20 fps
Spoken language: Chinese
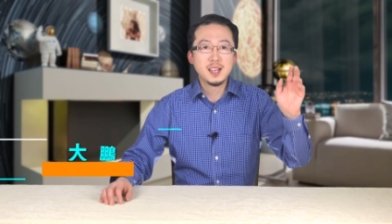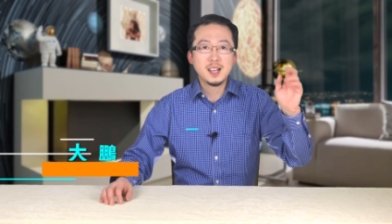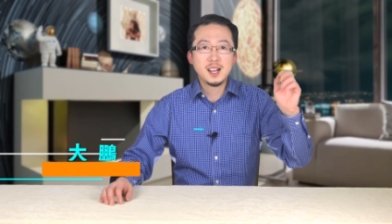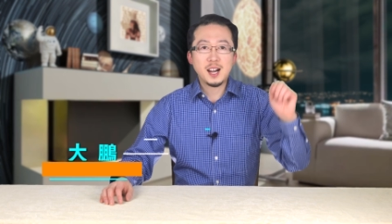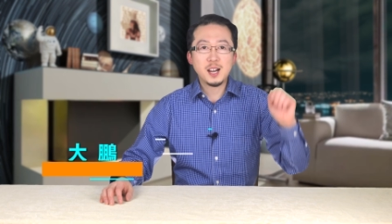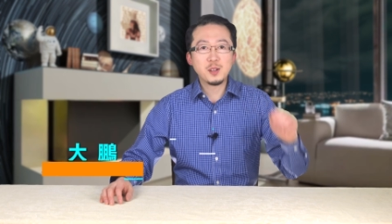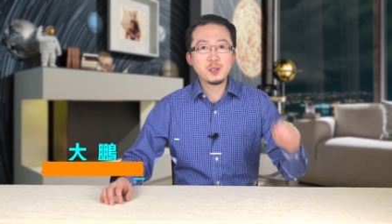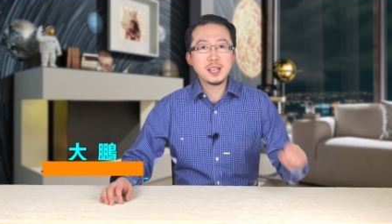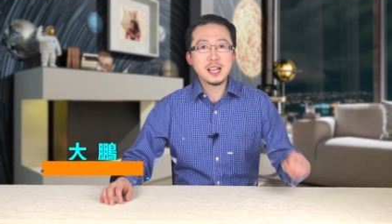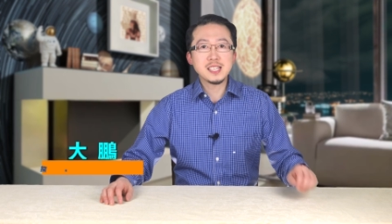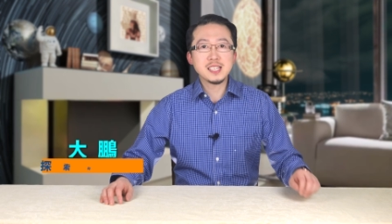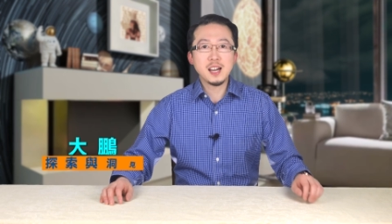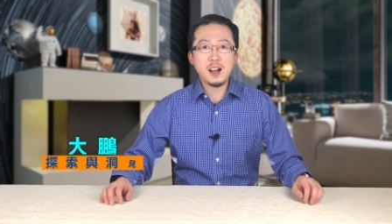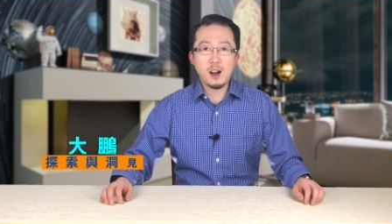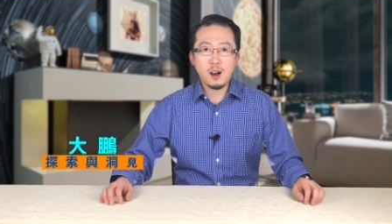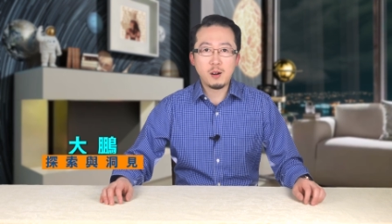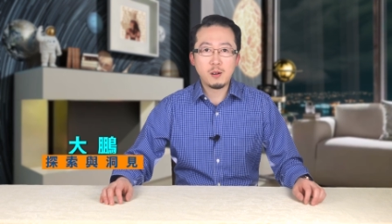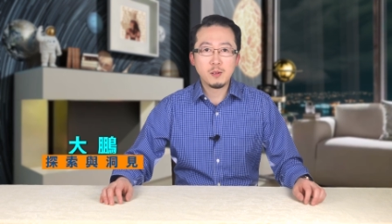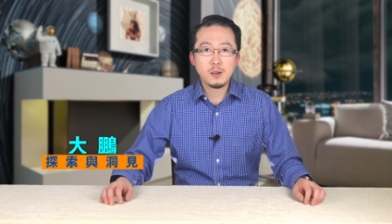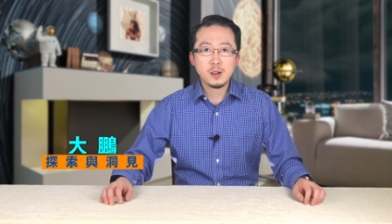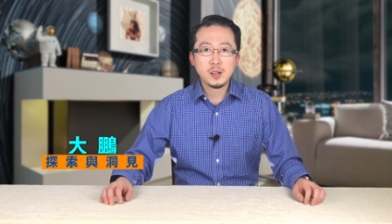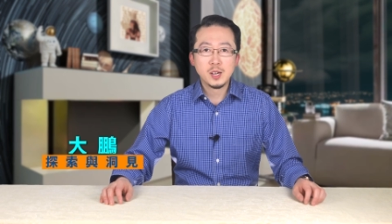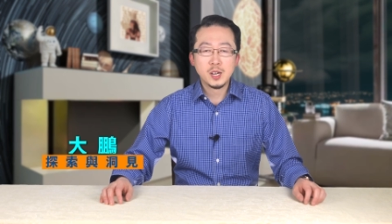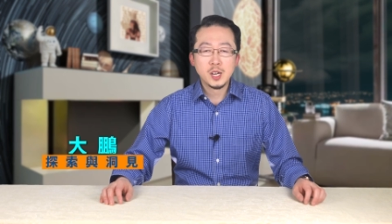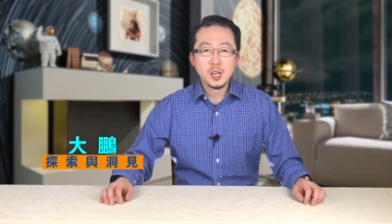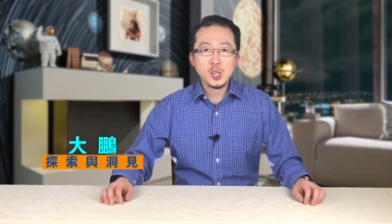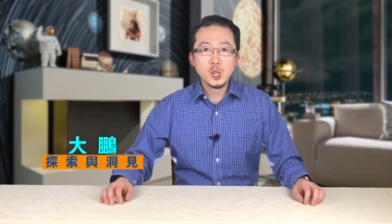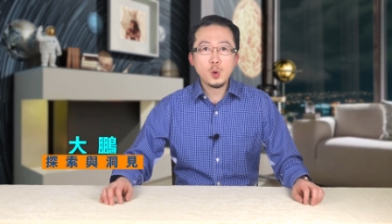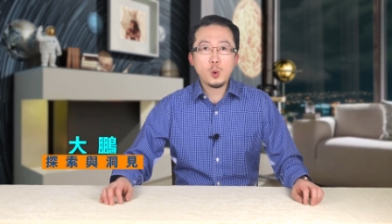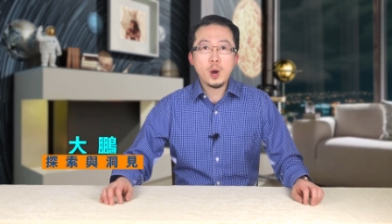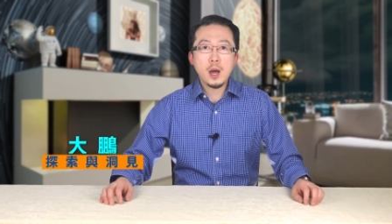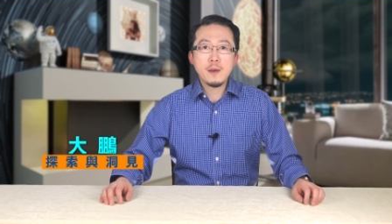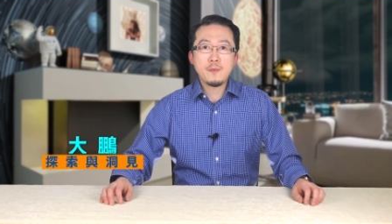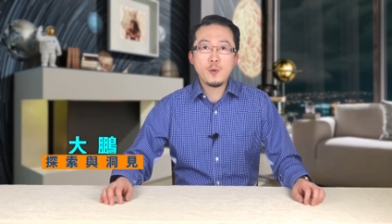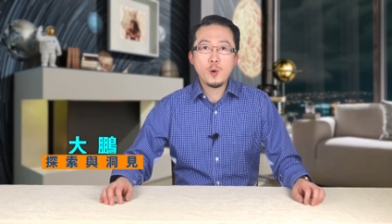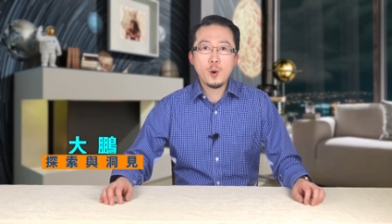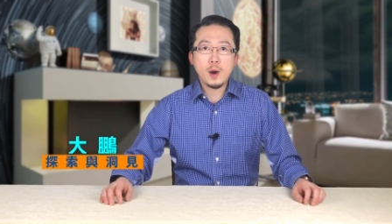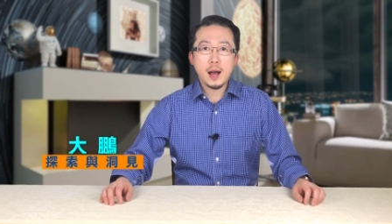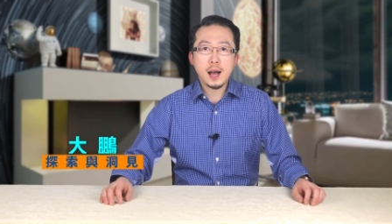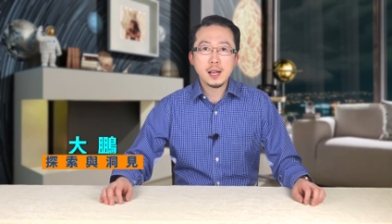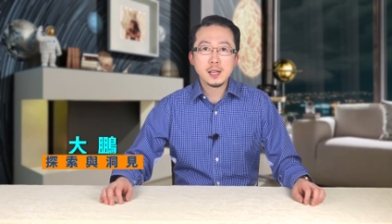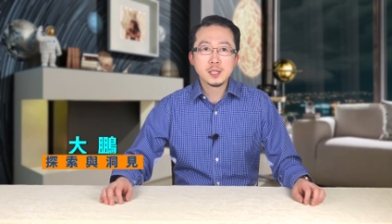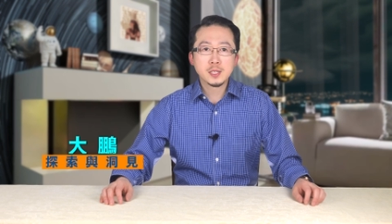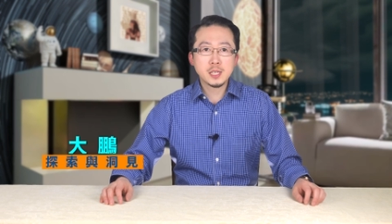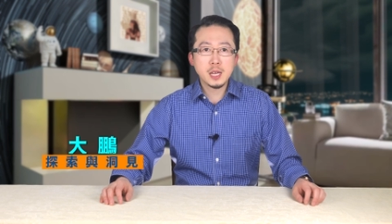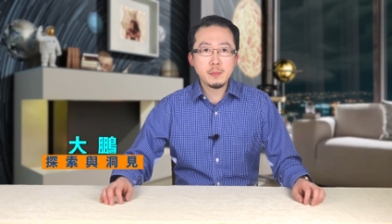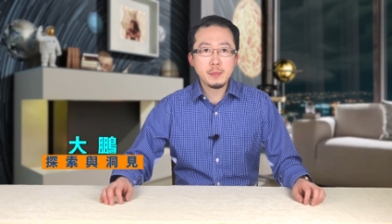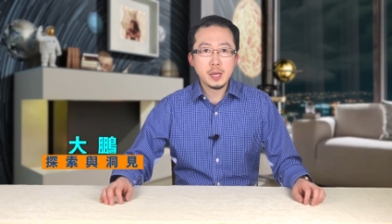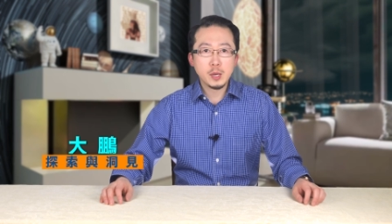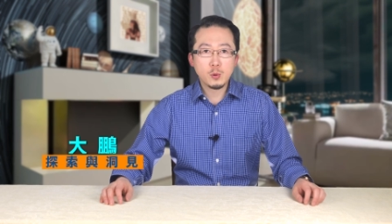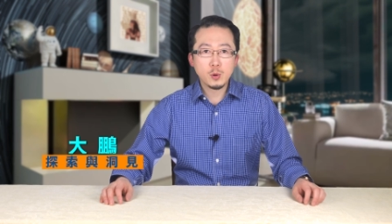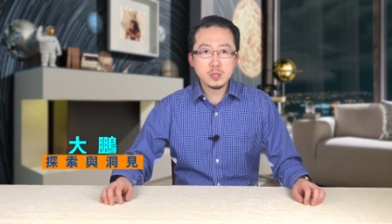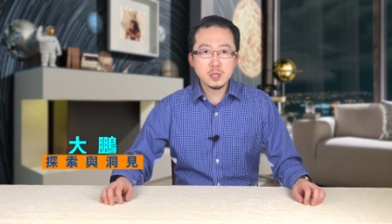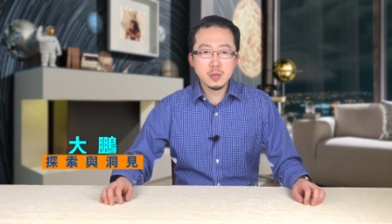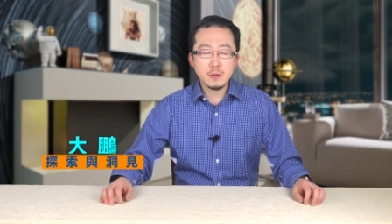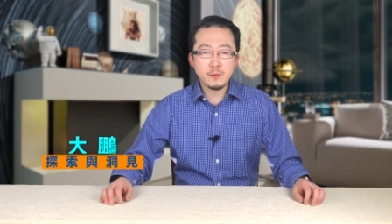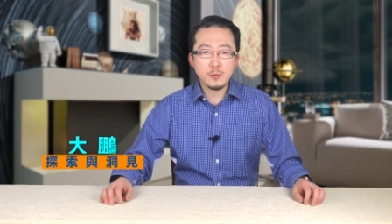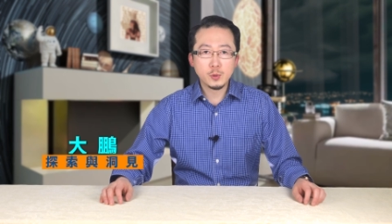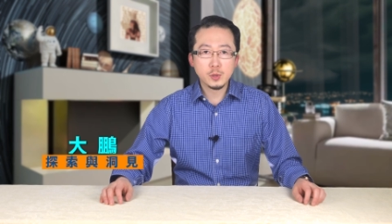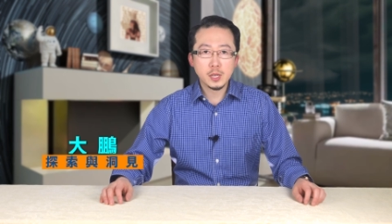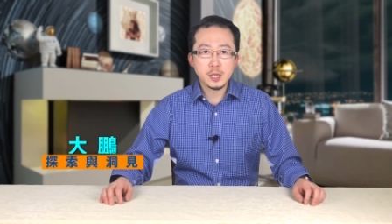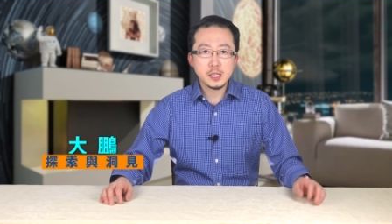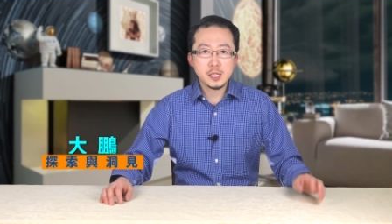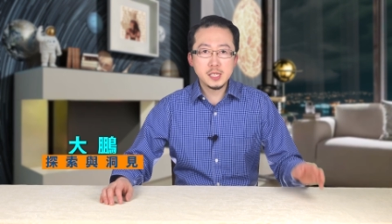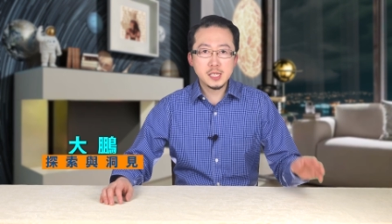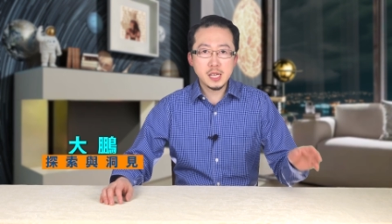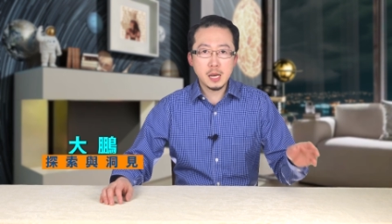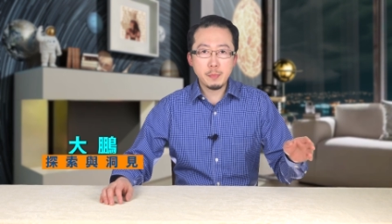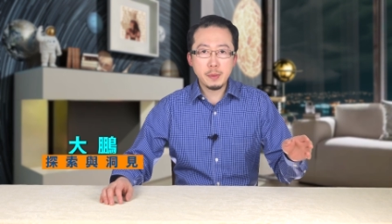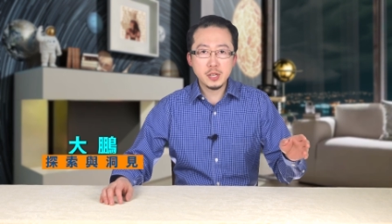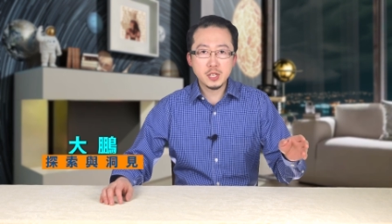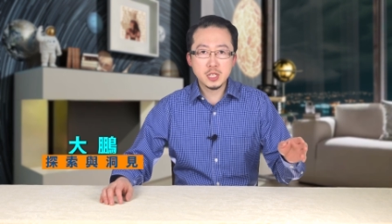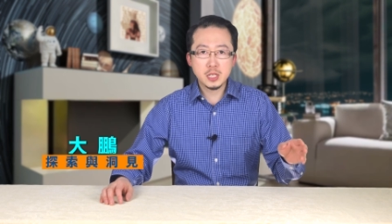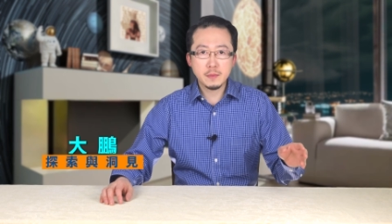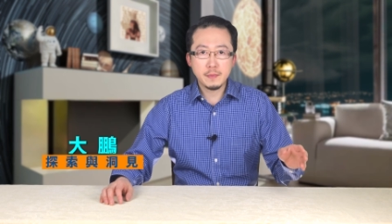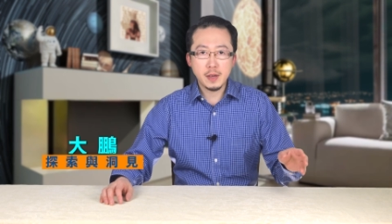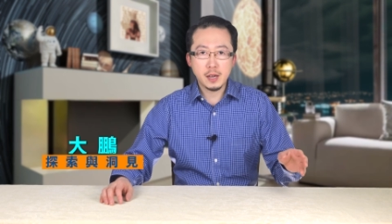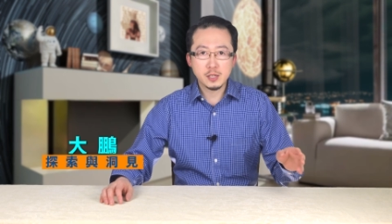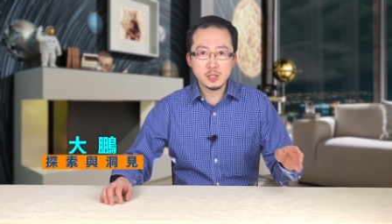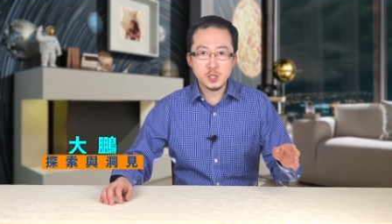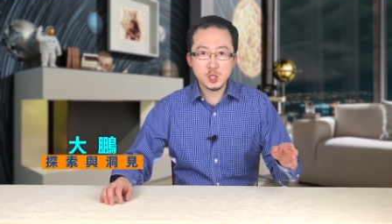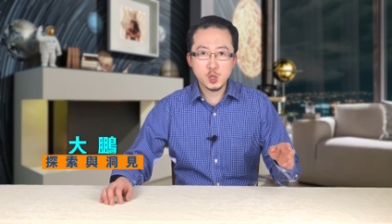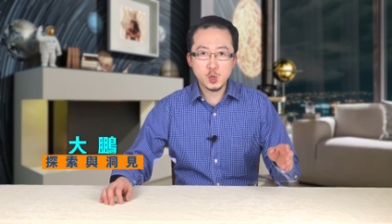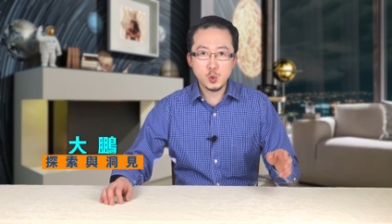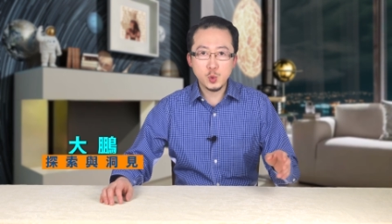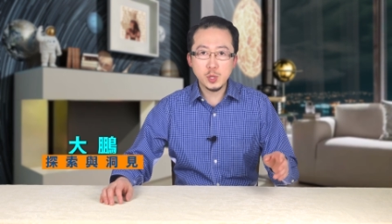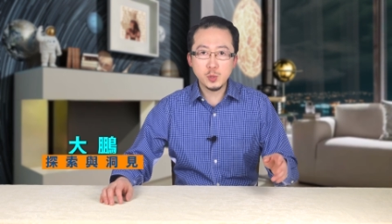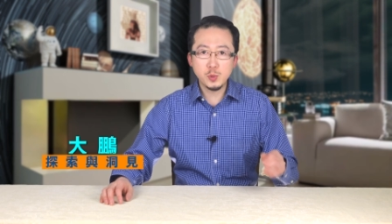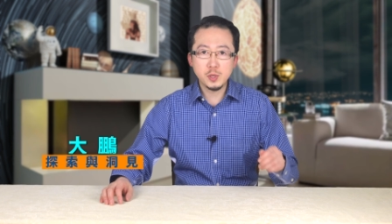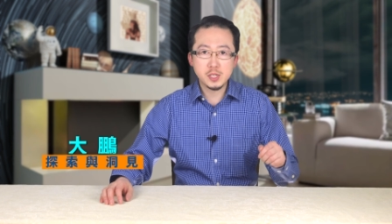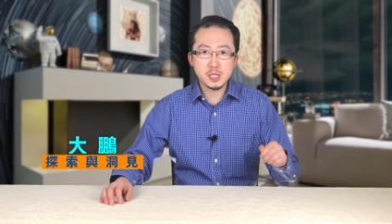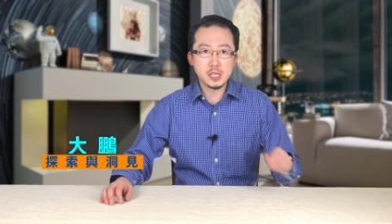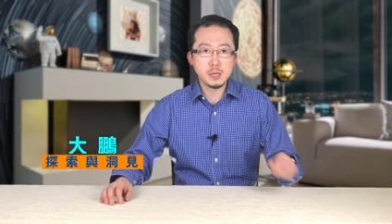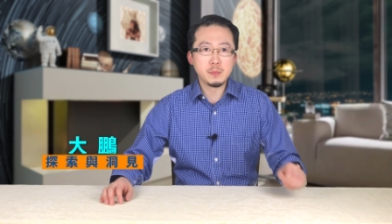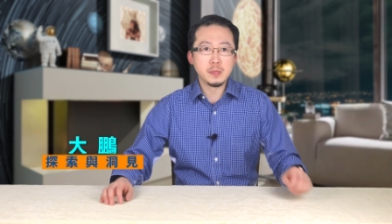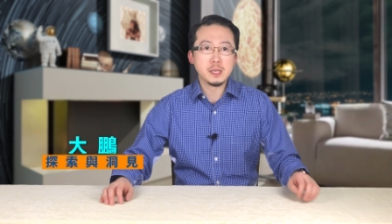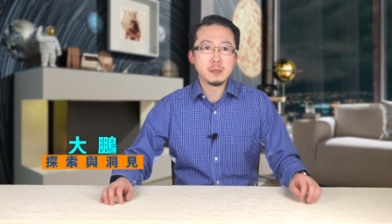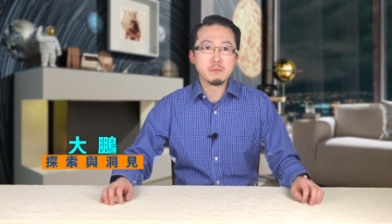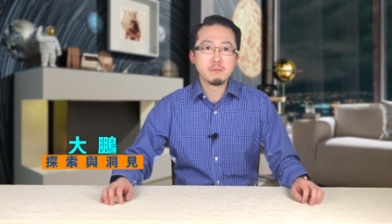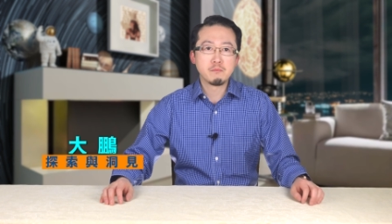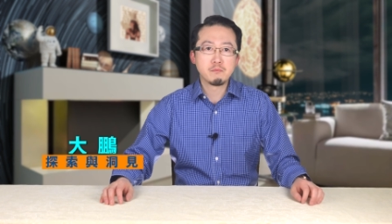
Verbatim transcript: 哈喽，大家好。U F O 啊，在美国政府呢一向被视为啊绝对机密。